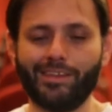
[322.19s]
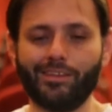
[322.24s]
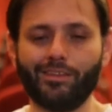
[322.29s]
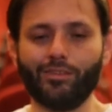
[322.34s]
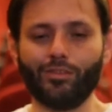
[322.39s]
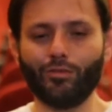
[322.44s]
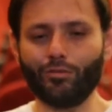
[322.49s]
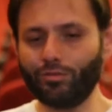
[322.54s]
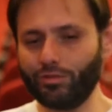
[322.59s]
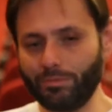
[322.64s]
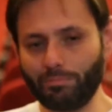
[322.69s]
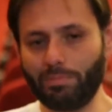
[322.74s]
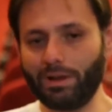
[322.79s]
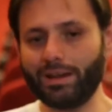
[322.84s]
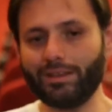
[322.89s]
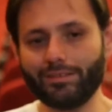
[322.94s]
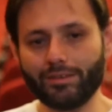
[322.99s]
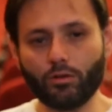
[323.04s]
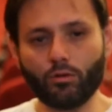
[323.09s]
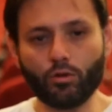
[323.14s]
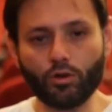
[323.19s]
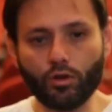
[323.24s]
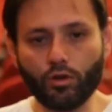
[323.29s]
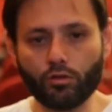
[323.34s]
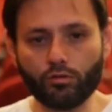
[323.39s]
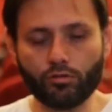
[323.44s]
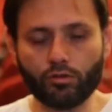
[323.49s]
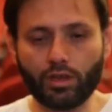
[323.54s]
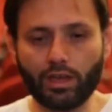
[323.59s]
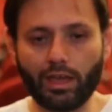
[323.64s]
¿No te parece
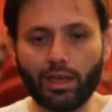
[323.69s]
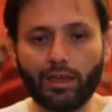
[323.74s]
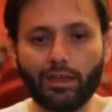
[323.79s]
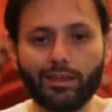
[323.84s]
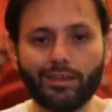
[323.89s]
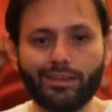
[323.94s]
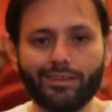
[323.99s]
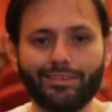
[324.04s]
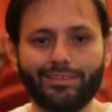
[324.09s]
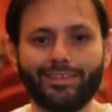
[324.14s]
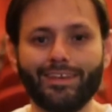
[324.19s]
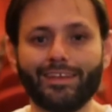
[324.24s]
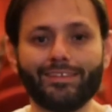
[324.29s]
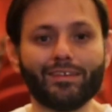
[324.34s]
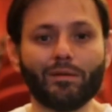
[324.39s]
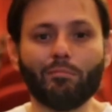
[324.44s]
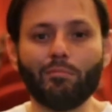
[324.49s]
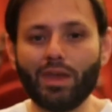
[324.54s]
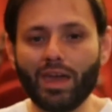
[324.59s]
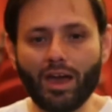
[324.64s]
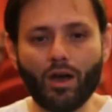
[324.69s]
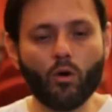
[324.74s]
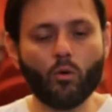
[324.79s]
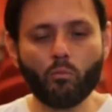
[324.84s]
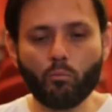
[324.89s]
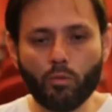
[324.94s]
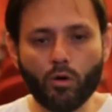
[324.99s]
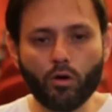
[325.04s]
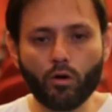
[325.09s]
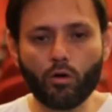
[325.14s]
curioso que se asemeja
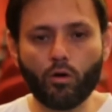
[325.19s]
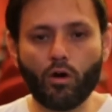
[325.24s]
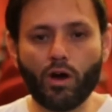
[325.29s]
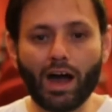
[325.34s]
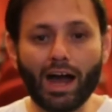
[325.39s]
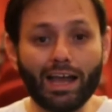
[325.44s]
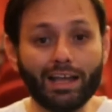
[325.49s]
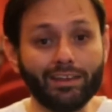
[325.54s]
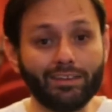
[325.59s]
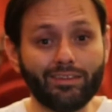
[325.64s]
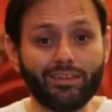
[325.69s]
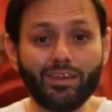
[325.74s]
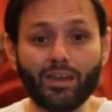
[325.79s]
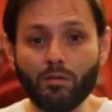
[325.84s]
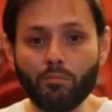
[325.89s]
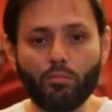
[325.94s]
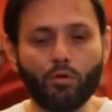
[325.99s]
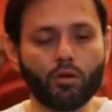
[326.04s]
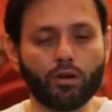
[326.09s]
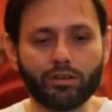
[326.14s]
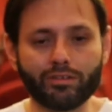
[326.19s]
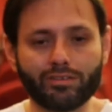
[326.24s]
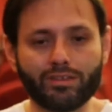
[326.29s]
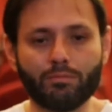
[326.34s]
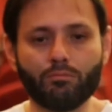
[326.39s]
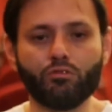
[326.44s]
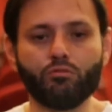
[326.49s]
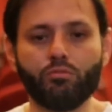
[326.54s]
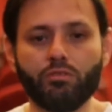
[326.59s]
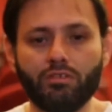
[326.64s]
un poco al tiempo que
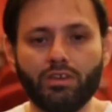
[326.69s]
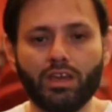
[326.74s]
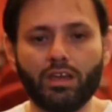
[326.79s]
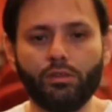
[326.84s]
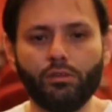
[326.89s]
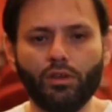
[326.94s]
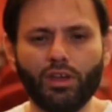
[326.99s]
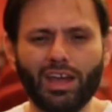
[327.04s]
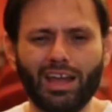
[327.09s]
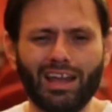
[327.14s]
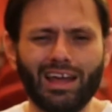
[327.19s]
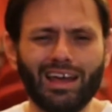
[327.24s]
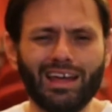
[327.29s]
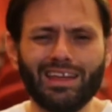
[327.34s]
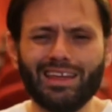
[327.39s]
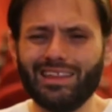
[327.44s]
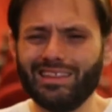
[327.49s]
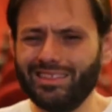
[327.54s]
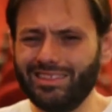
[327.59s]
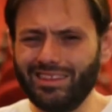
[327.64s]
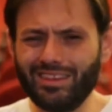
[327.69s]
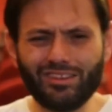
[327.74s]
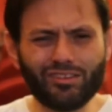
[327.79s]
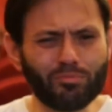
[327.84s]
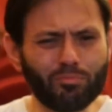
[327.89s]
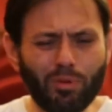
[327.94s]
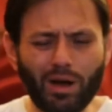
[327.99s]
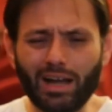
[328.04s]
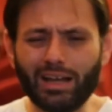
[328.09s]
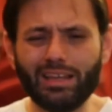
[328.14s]
estamos viviendo y a la
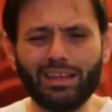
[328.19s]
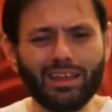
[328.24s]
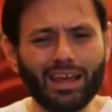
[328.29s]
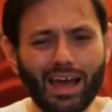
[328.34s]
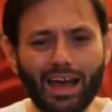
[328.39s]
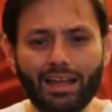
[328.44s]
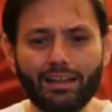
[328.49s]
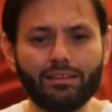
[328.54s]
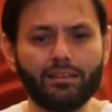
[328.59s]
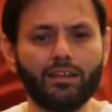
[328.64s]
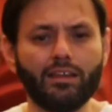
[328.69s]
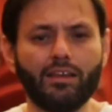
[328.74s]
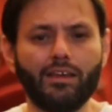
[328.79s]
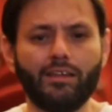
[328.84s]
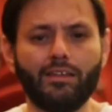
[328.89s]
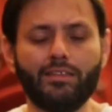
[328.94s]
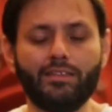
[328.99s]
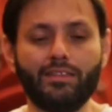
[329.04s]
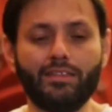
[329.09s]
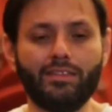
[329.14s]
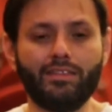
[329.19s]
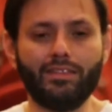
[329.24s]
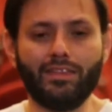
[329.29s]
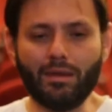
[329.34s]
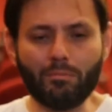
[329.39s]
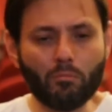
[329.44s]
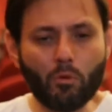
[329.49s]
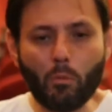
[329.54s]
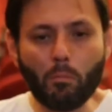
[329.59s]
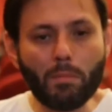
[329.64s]
disparidad
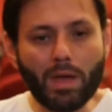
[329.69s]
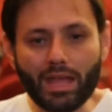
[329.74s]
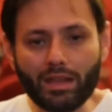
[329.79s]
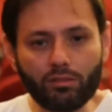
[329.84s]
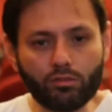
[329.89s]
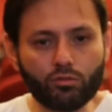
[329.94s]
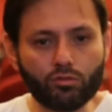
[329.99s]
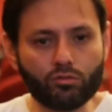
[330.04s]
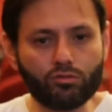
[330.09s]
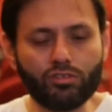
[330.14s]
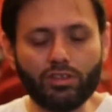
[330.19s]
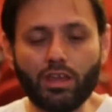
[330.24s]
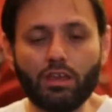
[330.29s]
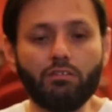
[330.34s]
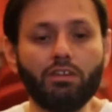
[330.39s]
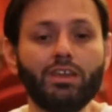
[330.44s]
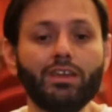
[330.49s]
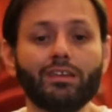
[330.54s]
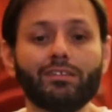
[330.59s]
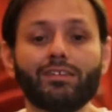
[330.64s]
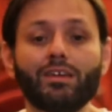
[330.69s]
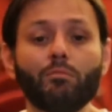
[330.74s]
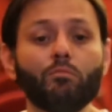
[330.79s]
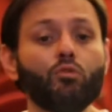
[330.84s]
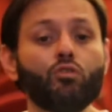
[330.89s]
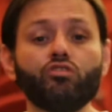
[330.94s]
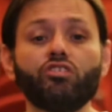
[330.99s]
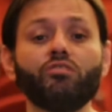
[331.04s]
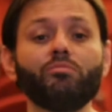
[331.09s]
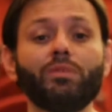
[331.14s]
de momentos y de vidas que
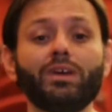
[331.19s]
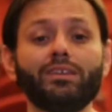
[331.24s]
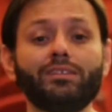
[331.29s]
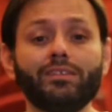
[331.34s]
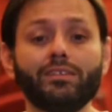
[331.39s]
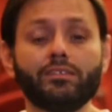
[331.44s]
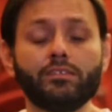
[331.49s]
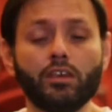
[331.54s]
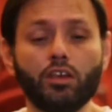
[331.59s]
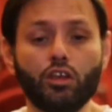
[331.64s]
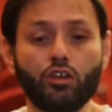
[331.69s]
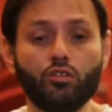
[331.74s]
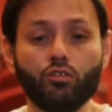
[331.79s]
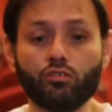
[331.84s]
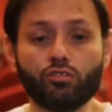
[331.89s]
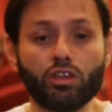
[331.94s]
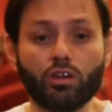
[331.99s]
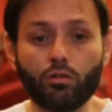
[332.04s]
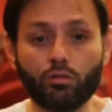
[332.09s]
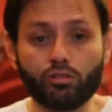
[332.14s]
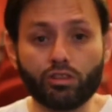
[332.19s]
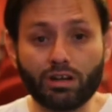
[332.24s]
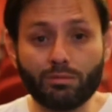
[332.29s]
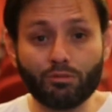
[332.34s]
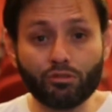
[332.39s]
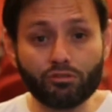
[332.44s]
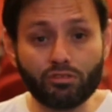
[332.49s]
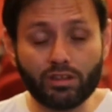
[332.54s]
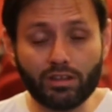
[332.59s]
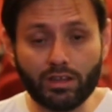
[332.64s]
muchas veces nos
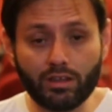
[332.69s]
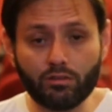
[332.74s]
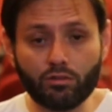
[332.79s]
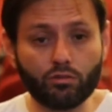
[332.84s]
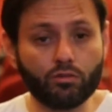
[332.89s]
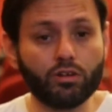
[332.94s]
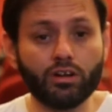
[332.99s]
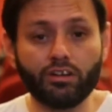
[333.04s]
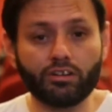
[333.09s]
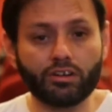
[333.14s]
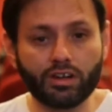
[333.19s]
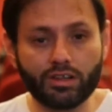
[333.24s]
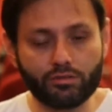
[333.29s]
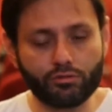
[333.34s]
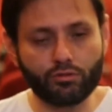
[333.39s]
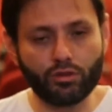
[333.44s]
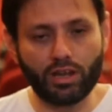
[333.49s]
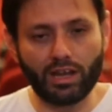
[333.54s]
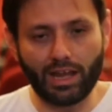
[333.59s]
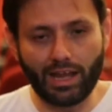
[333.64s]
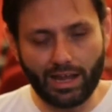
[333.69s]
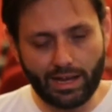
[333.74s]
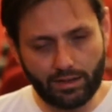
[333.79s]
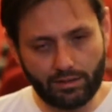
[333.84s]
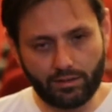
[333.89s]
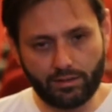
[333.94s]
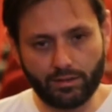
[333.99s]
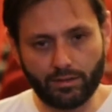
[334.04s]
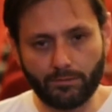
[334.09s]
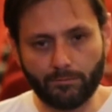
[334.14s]
encontramos teniendo con el resto de la
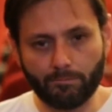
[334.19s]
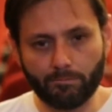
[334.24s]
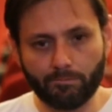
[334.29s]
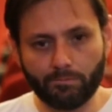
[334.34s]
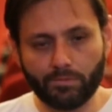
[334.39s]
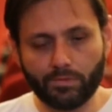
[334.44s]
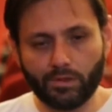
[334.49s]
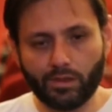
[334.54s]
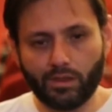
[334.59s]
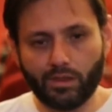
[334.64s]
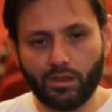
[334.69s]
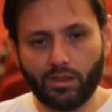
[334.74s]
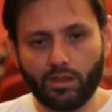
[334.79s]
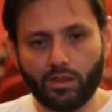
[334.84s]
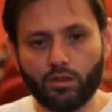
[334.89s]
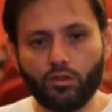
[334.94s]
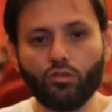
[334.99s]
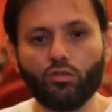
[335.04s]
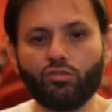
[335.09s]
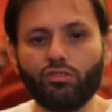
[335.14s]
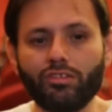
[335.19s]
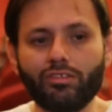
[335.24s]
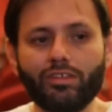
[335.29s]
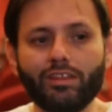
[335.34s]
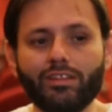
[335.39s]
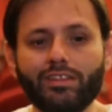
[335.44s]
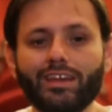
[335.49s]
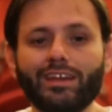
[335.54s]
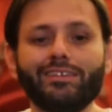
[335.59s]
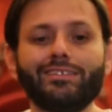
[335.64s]
gente. No te
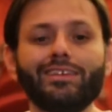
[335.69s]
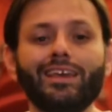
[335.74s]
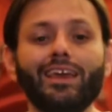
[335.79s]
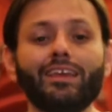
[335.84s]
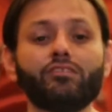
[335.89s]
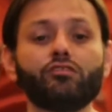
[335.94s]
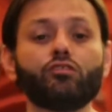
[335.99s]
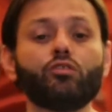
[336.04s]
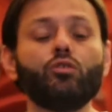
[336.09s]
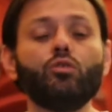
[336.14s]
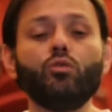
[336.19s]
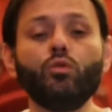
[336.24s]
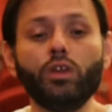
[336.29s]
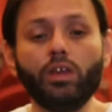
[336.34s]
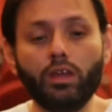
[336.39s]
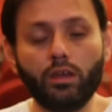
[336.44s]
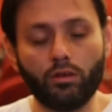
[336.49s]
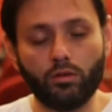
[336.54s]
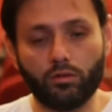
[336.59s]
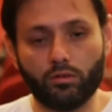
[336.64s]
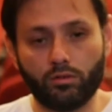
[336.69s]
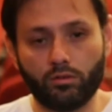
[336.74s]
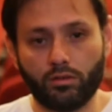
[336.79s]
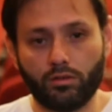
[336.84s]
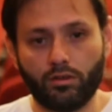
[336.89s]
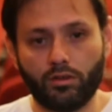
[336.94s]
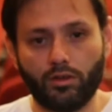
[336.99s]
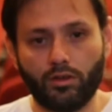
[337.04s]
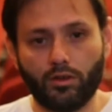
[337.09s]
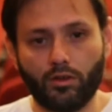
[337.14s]
sentás excluido
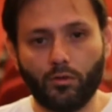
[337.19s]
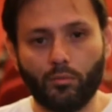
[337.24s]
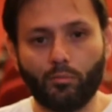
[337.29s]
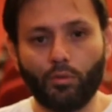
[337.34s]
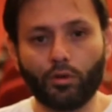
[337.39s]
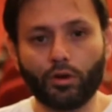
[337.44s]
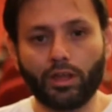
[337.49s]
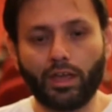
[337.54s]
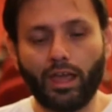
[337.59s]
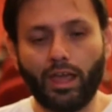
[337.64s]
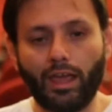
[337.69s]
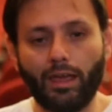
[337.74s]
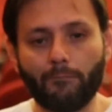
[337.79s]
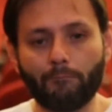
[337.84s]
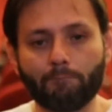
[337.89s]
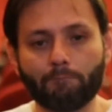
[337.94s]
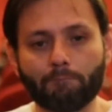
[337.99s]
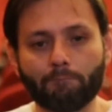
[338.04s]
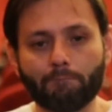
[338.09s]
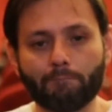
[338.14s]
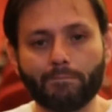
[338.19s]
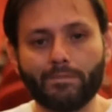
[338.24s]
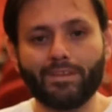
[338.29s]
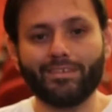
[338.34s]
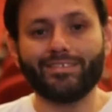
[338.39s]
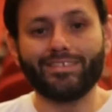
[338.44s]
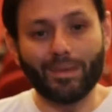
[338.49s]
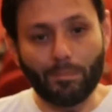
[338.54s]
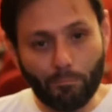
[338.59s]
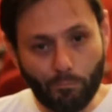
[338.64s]
porque
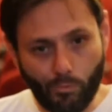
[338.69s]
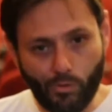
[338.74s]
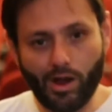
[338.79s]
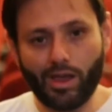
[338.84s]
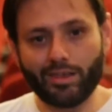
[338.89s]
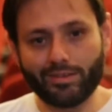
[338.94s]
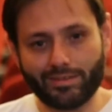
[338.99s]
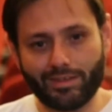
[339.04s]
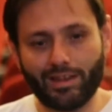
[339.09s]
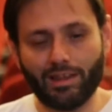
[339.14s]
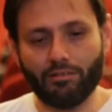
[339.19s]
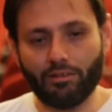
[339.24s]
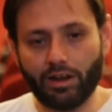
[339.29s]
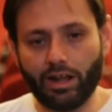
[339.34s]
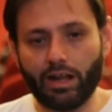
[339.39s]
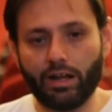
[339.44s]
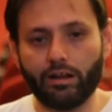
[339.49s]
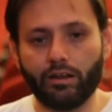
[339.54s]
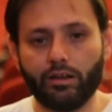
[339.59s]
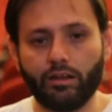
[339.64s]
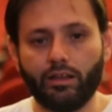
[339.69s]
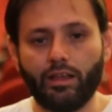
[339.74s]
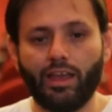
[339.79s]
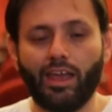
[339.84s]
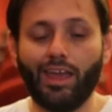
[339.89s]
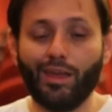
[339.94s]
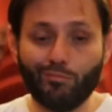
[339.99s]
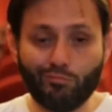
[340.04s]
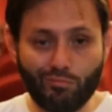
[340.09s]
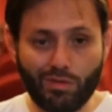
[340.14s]
se puede celebrar
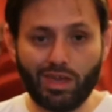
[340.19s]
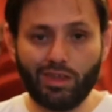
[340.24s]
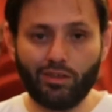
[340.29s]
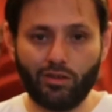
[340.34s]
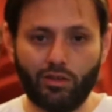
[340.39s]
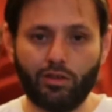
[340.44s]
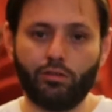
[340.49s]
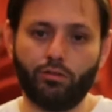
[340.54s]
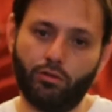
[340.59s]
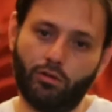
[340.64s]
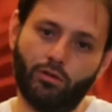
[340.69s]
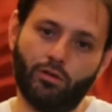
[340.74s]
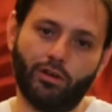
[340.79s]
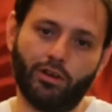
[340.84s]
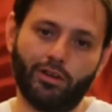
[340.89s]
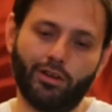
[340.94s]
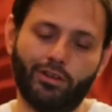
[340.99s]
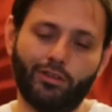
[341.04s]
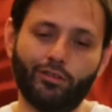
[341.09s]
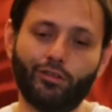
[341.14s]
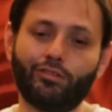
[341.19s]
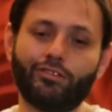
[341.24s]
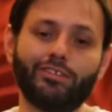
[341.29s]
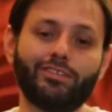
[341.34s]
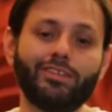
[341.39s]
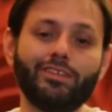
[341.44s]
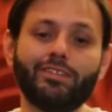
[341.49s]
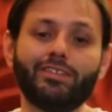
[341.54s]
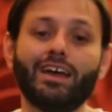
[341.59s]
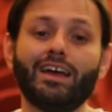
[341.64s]
en medio del dolor. No
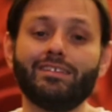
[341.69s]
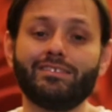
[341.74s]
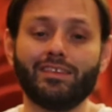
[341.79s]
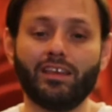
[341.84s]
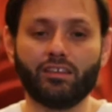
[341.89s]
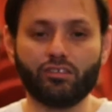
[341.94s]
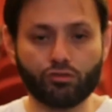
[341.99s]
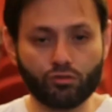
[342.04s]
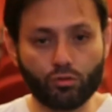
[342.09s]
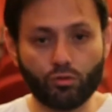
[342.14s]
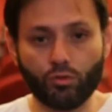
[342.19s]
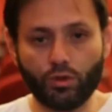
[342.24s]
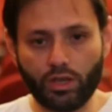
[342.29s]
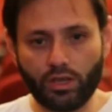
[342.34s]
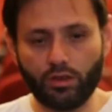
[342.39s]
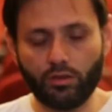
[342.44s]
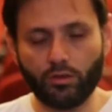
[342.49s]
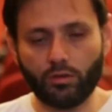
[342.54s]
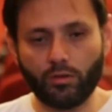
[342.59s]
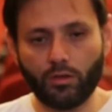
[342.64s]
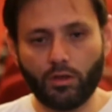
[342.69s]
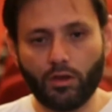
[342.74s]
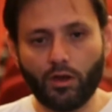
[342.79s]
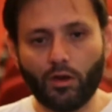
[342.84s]
te sientas excluido